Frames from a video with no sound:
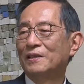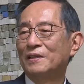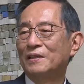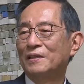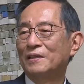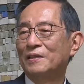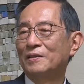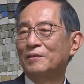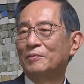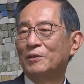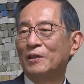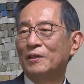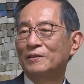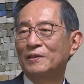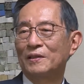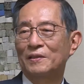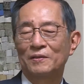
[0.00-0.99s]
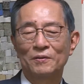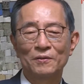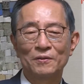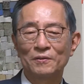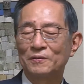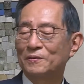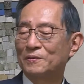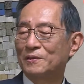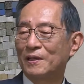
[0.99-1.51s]
えー、皆さん努
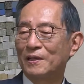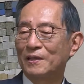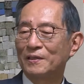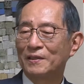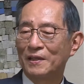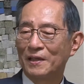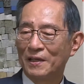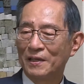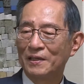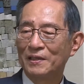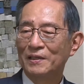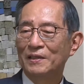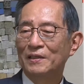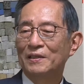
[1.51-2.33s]
力されて、